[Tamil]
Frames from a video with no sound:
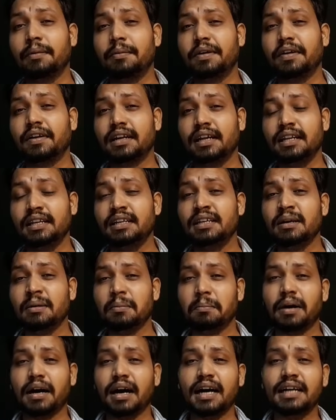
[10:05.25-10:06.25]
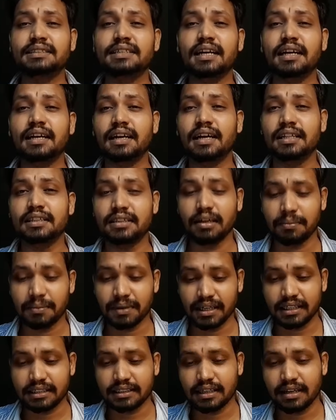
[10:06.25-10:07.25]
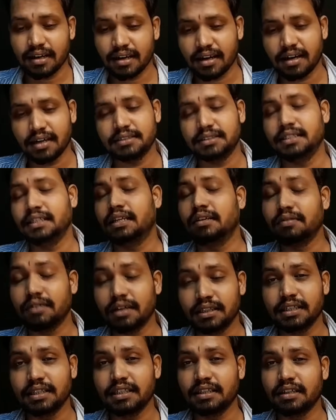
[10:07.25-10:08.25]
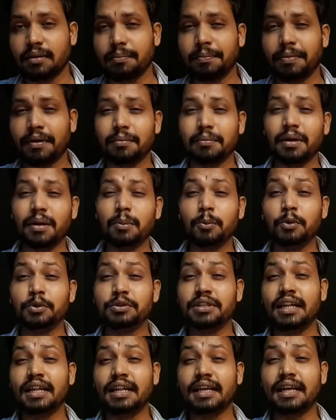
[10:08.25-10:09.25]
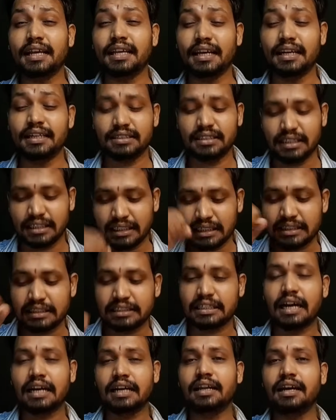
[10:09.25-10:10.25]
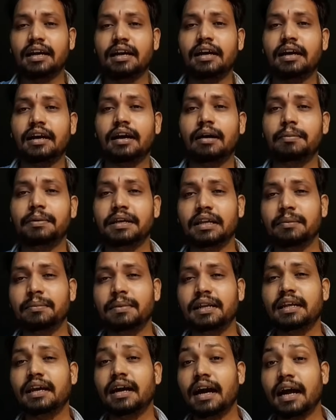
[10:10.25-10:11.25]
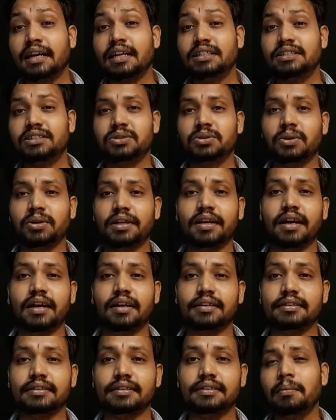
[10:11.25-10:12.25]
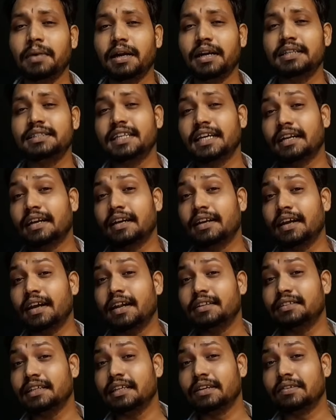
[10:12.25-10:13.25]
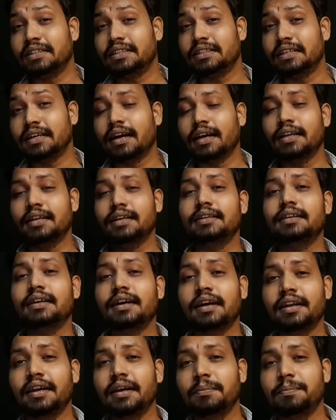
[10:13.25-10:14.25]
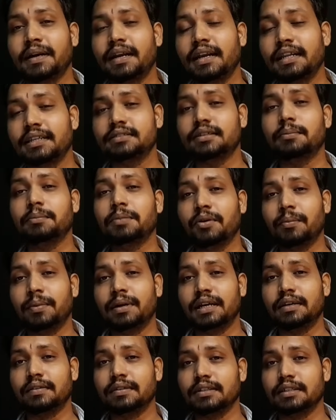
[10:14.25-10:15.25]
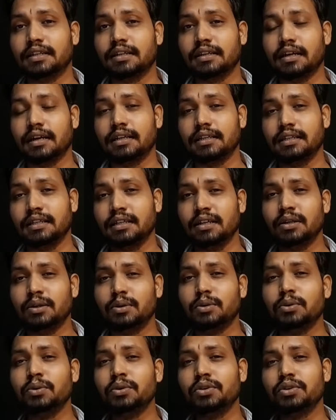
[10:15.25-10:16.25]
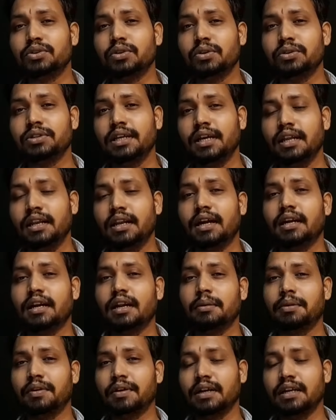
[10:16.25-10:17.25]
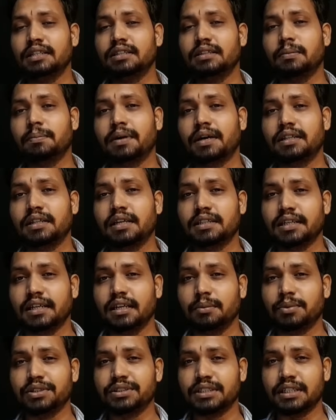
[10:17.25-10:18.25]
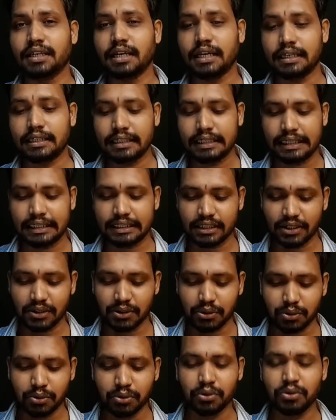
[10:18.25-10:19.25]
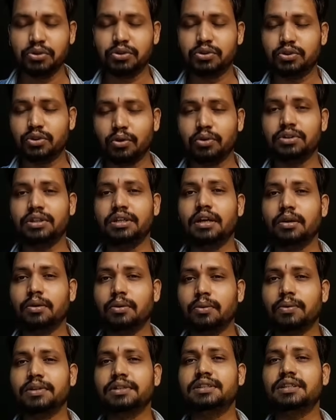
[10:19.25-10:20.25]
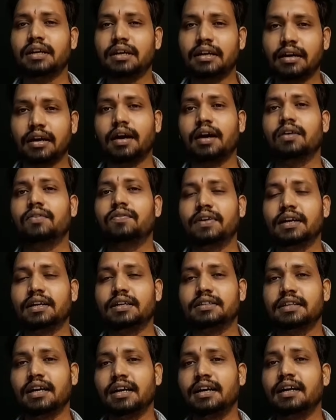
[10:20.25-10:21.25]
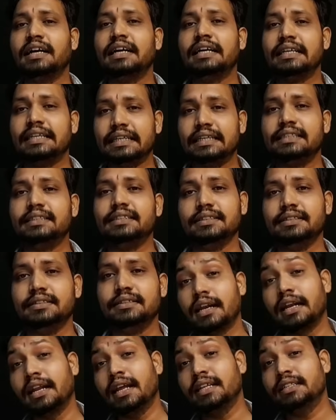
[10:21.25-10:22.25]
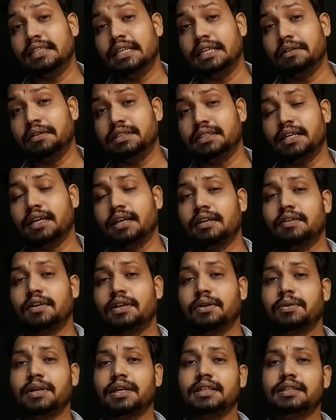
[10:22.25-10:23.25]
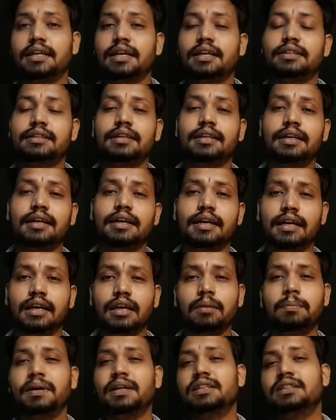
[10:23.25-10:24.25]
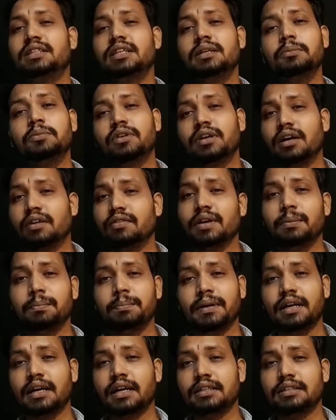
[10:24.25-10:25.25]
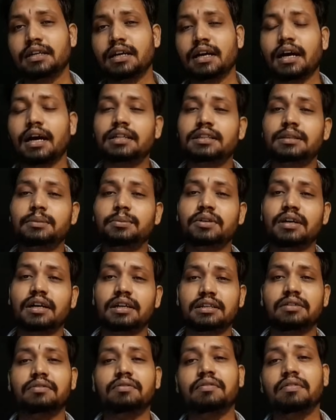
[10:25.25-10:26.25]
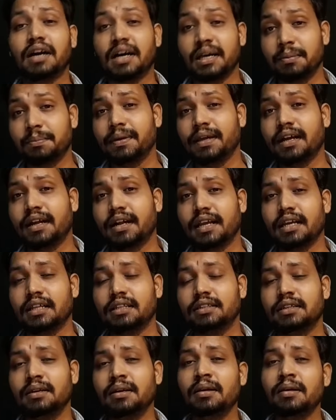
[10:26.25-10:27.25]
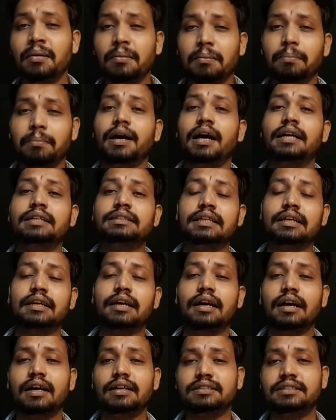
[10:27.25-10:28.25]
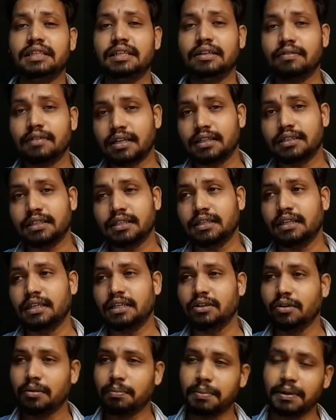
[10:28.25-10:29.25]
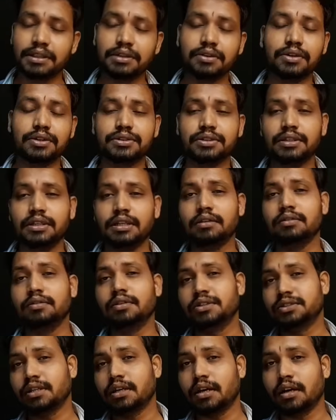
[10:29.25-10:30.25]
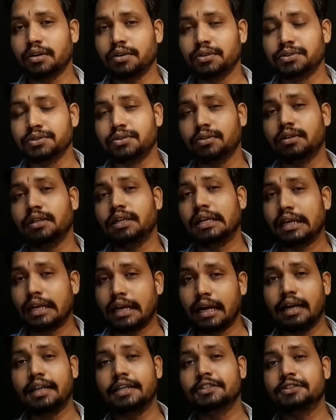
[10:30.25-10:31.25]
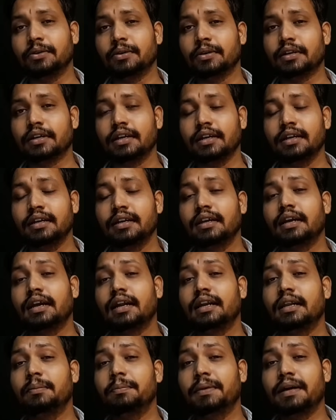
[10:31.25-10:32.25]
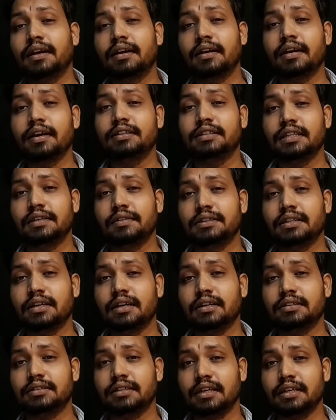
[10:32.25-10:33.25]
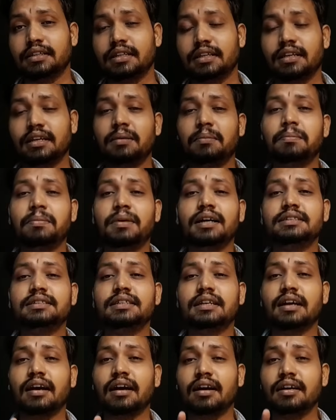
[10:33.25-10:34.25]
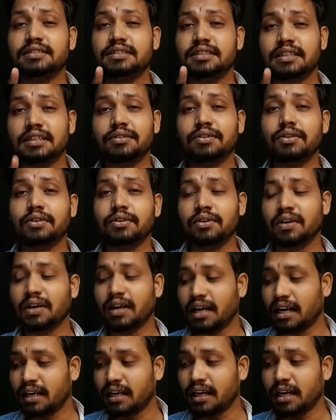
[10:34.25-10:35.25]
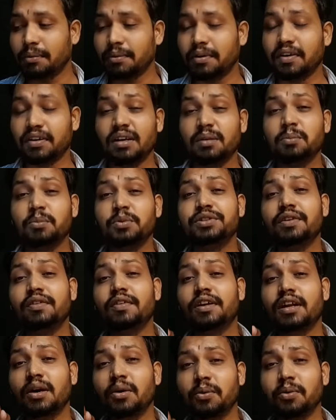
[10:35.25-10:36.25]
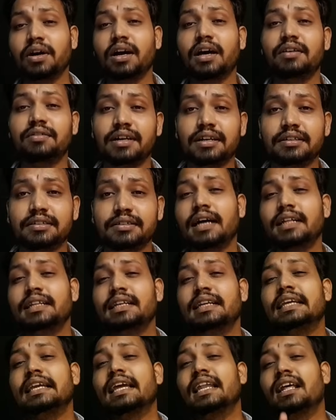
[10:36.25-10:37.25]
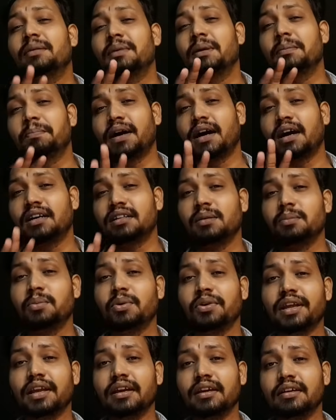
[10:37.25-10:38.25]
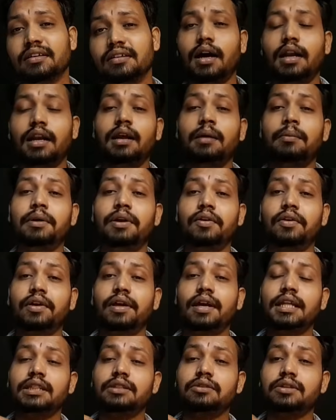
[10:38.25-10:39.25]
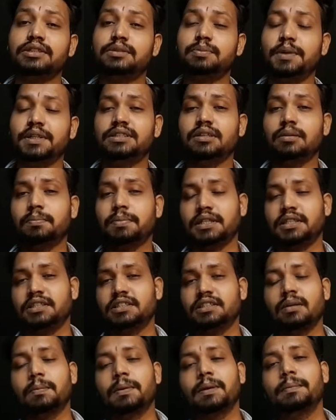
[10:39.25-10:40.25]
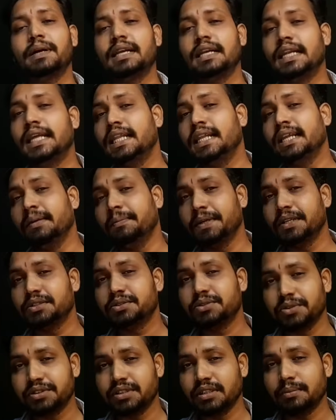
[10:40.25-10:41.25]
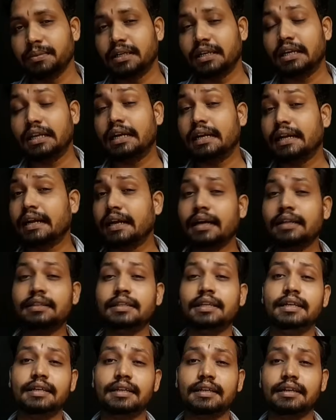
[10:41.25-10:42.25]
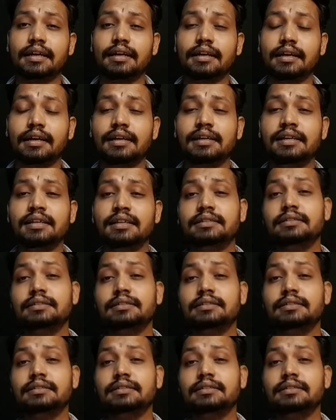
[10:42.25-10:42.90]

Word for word: அண்ணாமலர்கள் பாஜக தமிழகத்துல ஆட்சிக்கு வந்ததுக்கு அப்புறமா முதல் கையெழுத்து இதுதான்டா அப்படிங்கிற மாதிரி அடிச்சு சொல்லியிருக்காரு மனுஷன் ரெண்டாயிரத்தி இருபத்தி ஆறுக்கு டார்கெட் பண்ணி சம்பவம் பண்ணிட்டு வந்துட்டு இருக்காரு நூறு தொகுதிகள் அண்ணாமலர்கள் இந்த பாத யாத்திரையில முடிச்சிருக்காரு இந்த நூறு தொகுதிகள் கொடுத்த கான்பிடன்ட் தான் இது ரெண்டாயிரத்தி இருபத்தி ஆறுல வரக்கூடிய தேர்தலில் கண்டிப்பா திமுக வின் பண்ணாது அதிமுகக்கு வாய்ப்பே கிடையாது பாஜக ஆட்சிக்கு வரத்துக்கு இன்னொரு பத்து வருஷம் இருபது வருஷம் ஆகும்னு சொன்னேன் நானே சொல்றேன் கண்டிப்பா ரெண்டாயிரத்தி இருபத்தி ஆறு தேர்தலில் பாஜக ஆட்சிக்கு வரும் அண்ணாமலர்கள் முதல்வராக உட்கார்வாரு அதை நீங்க எல்லாருமே பார்க்க தான் போறீங்க அண்ணாமலையுடைய இந்த ஒரு ஸ்பீச்சை பார்த்ததுக்கு அப்புறமா நிறைய பேர் சோசியல் மீடியால கதறிட்டு இருக்காங்க